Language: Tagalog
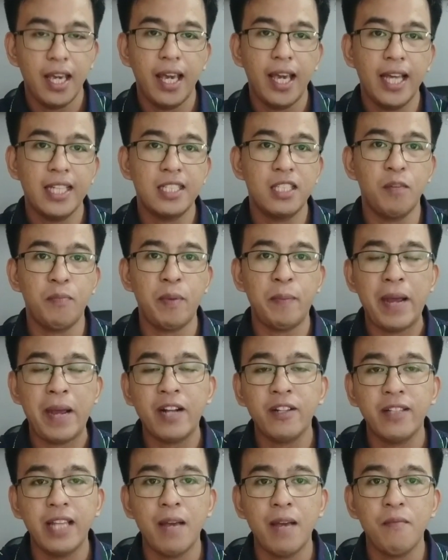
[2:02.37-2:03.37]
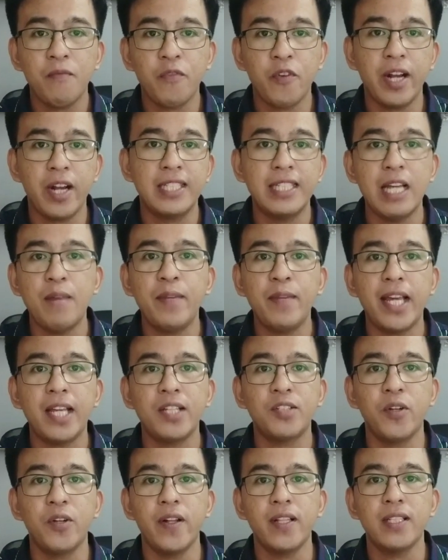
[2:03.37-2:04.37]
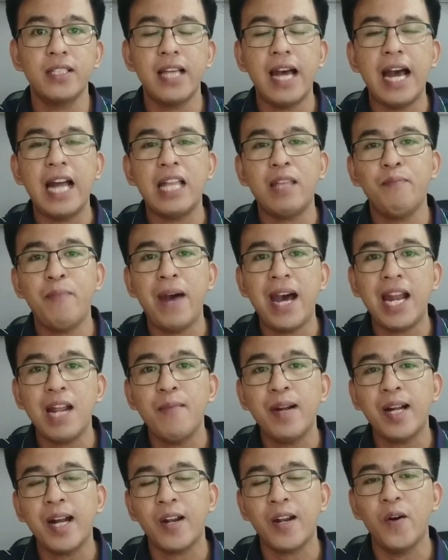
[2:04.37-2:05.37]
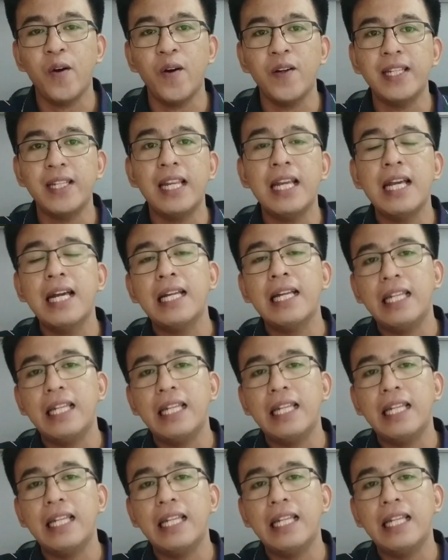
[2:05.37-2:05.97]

is to prepare them for examinations at para magkaroon